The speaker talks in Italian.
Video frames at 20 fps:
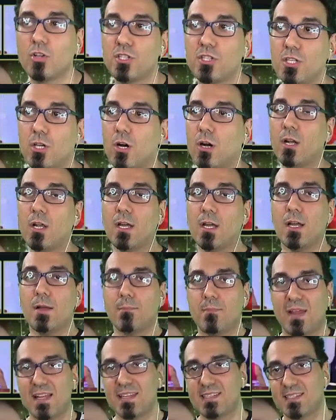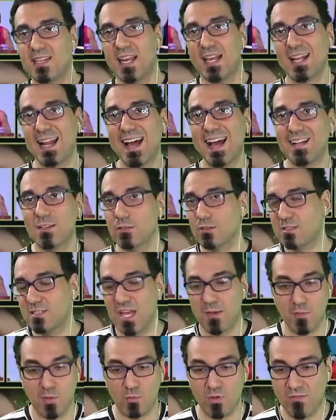Oddio, per essere in grado
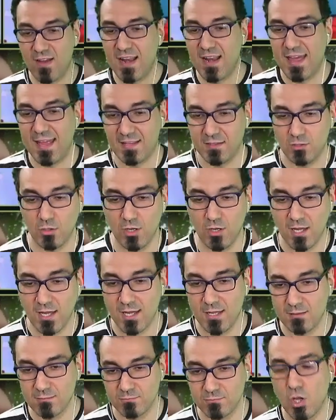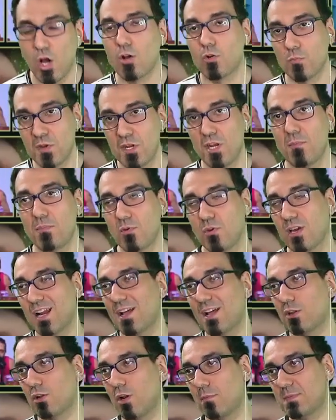stiamo equivalendo, eh. No, Rubino è più in
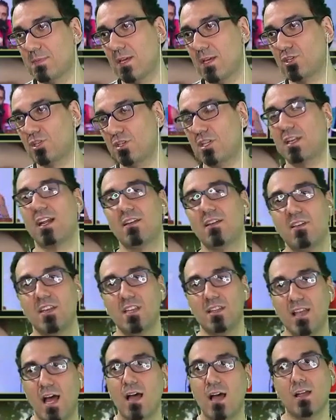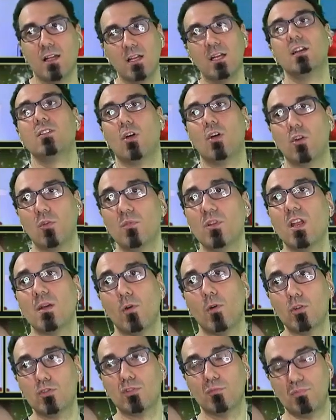grado, no, mi piace dire la verità. No, Rubino è
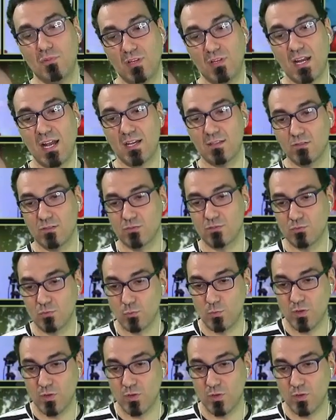molto più in grado su